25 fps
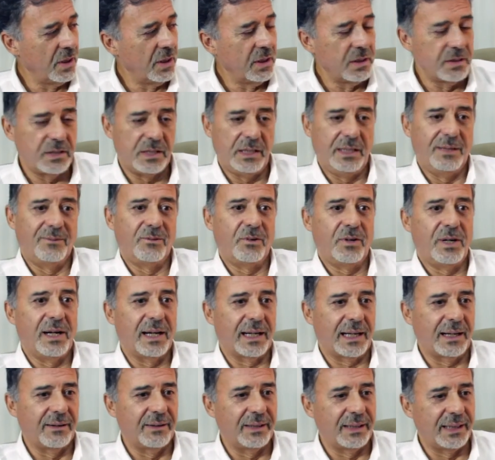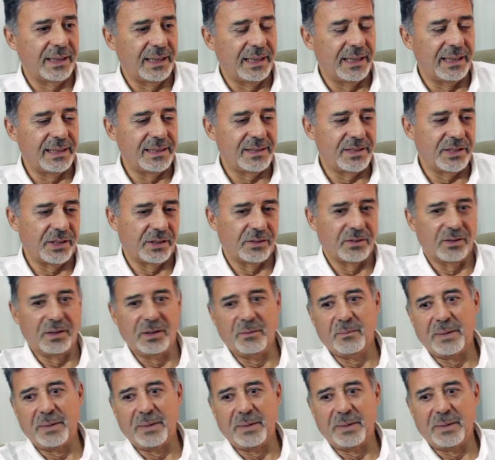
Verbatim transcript: Si la mujer acaba de tener el chico, el